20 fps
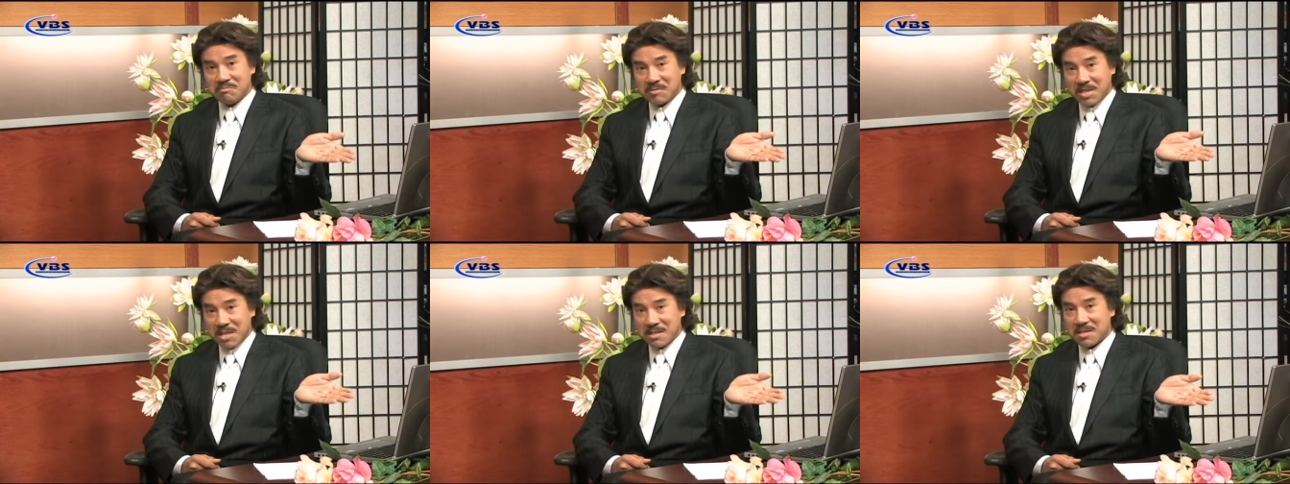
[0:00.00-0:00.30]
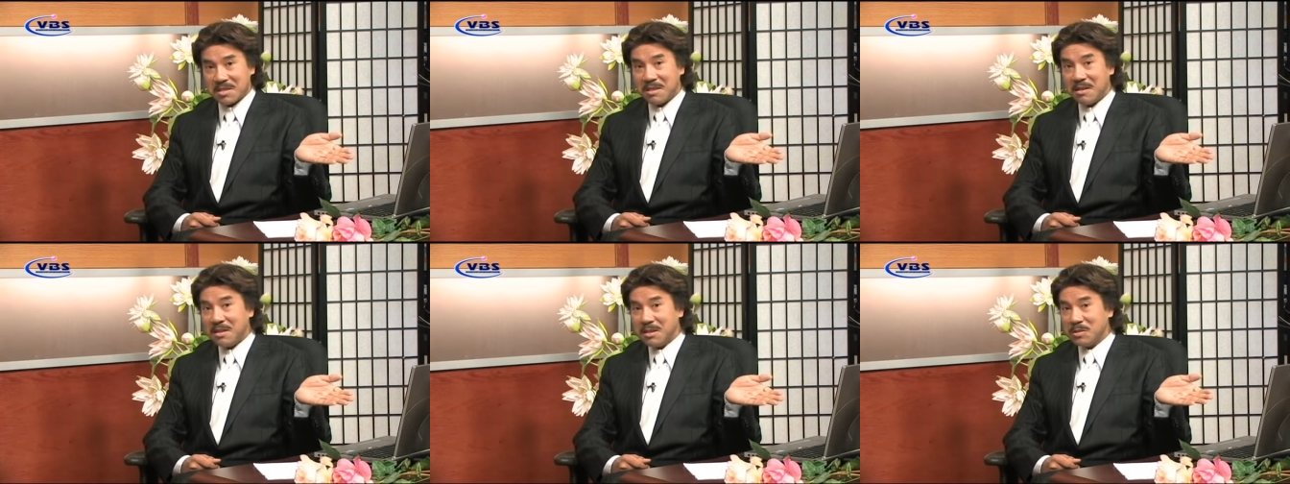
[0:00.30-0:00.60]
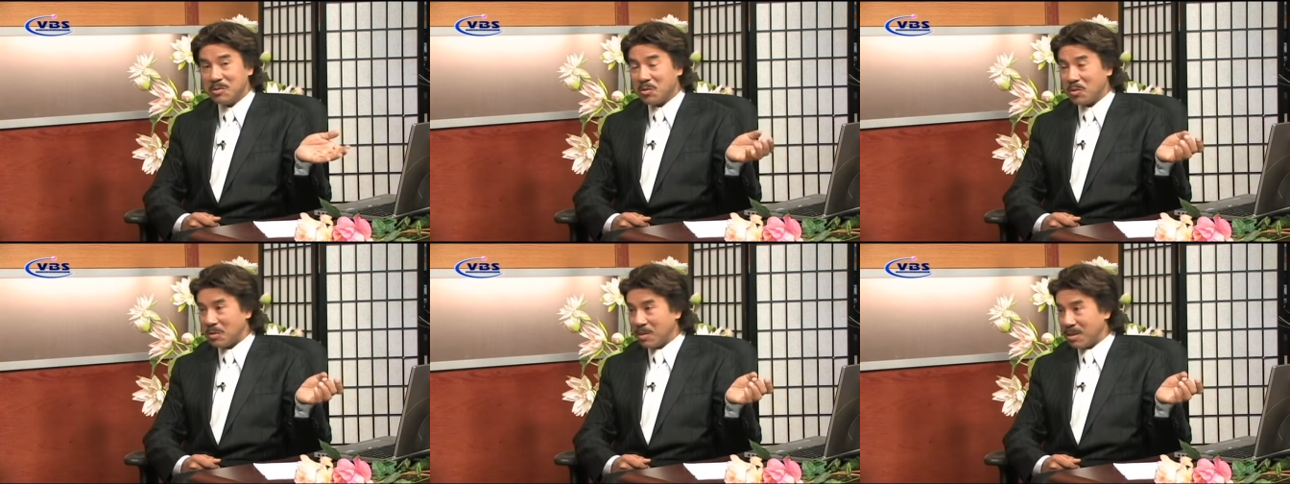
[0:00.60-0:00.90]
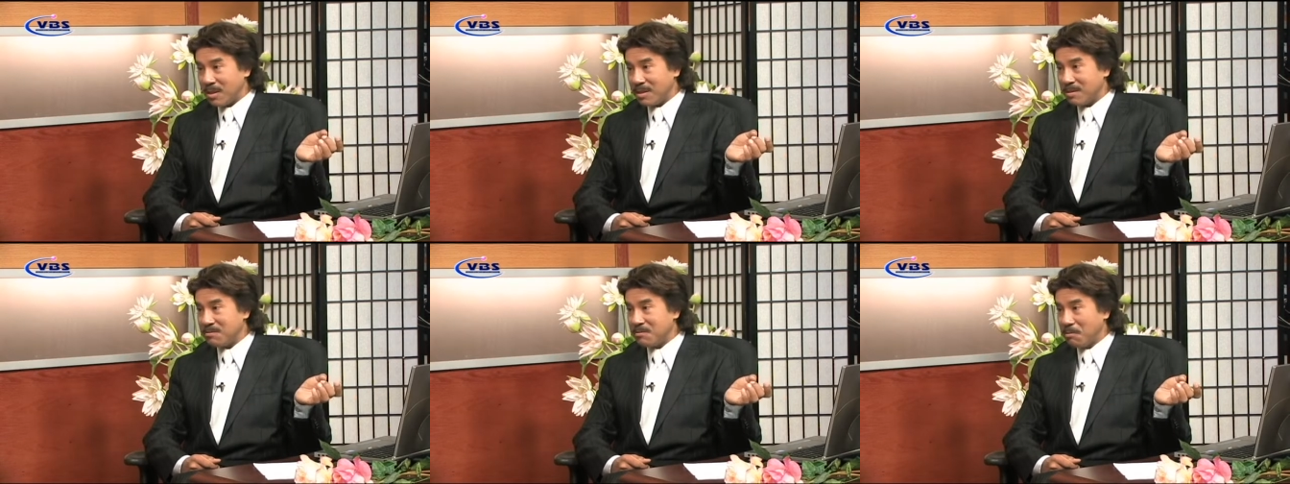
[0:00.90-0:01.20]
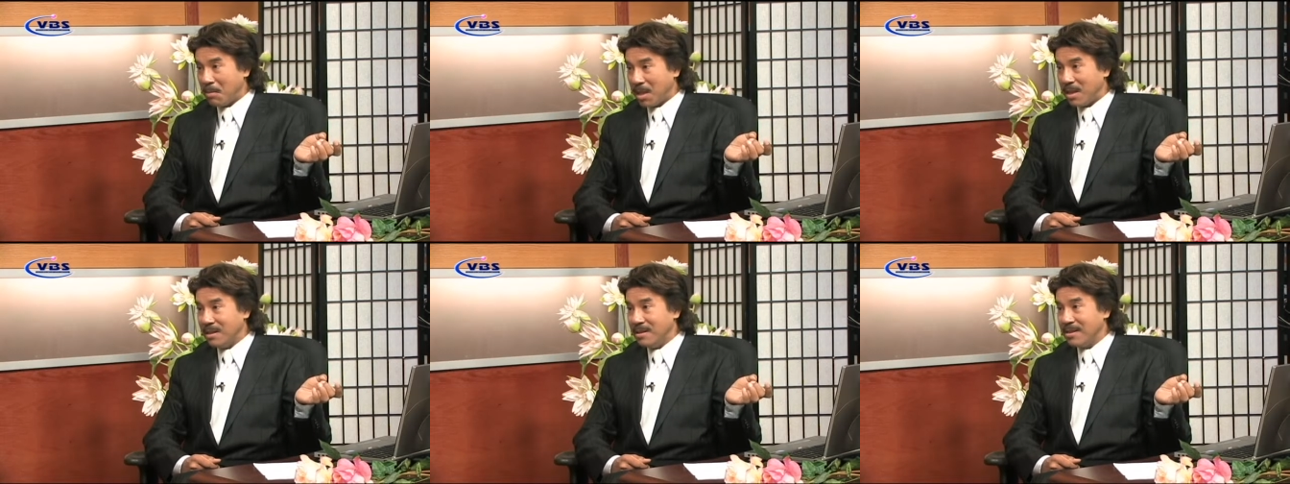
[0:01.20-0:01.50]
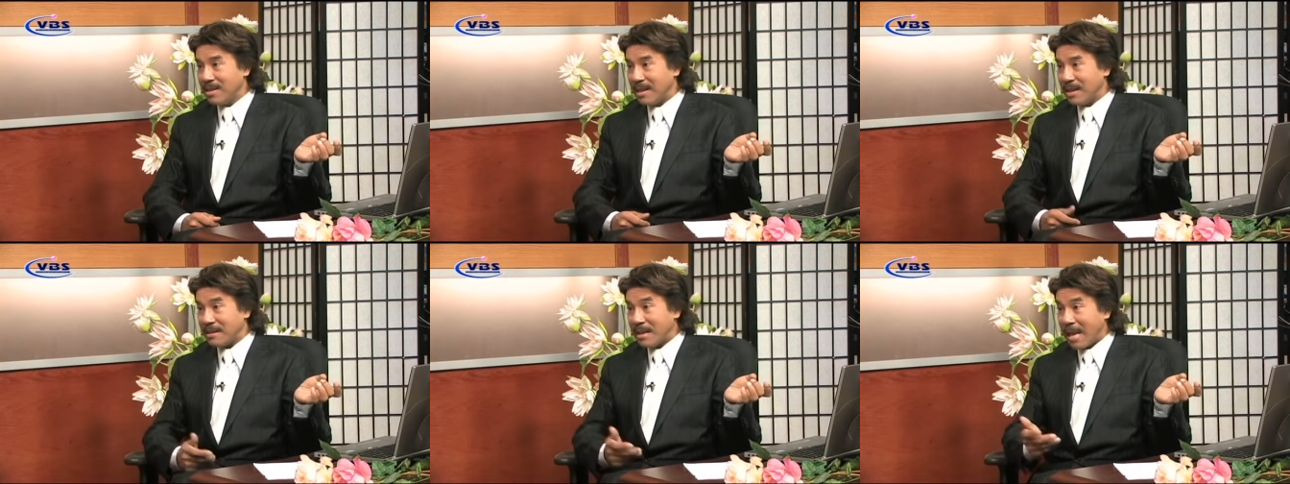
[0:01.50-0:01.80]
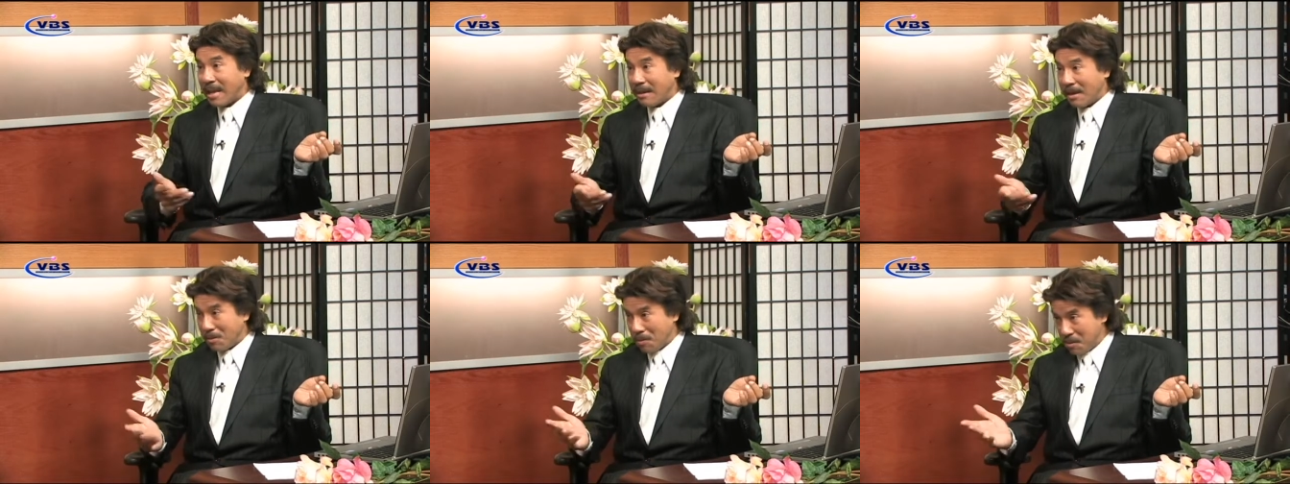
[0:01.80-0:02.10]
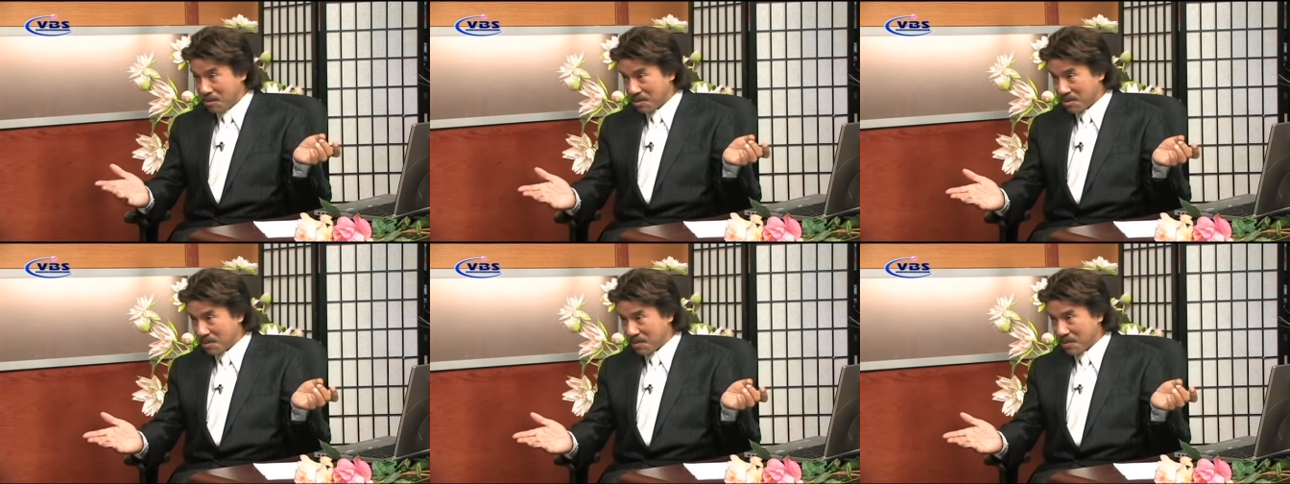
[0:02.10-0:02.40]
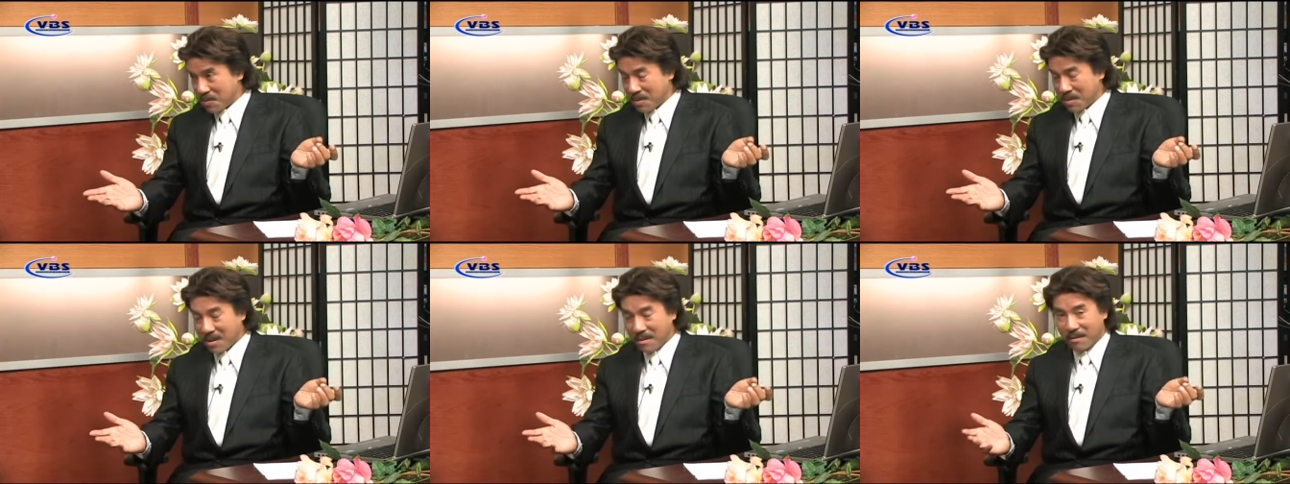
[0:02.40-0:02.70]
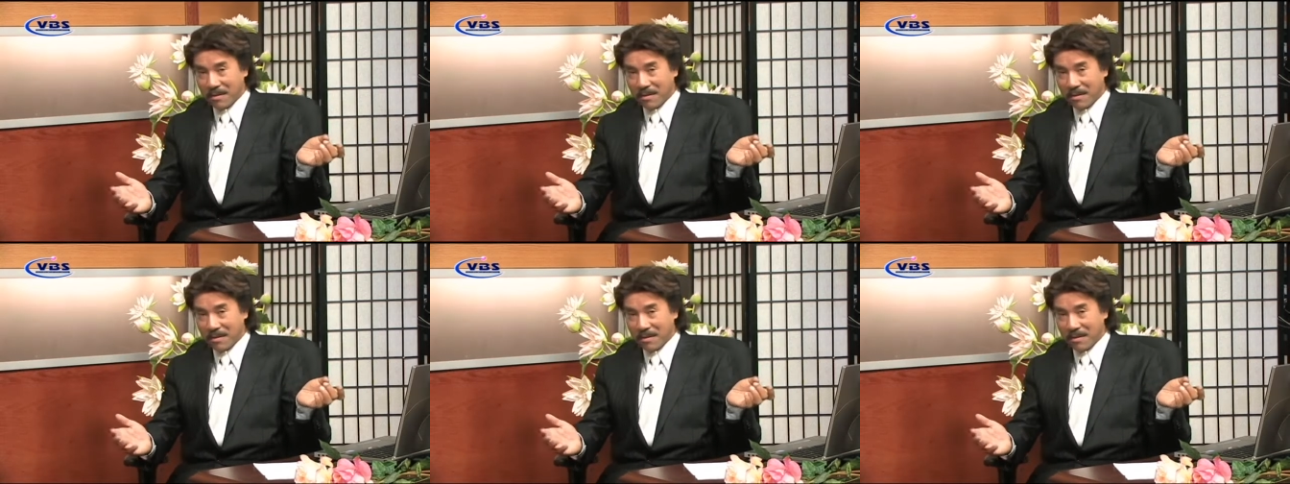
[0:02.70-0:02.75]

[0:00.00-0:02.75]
ca sĩ lớn của mỹ như là Diana Ross ừ.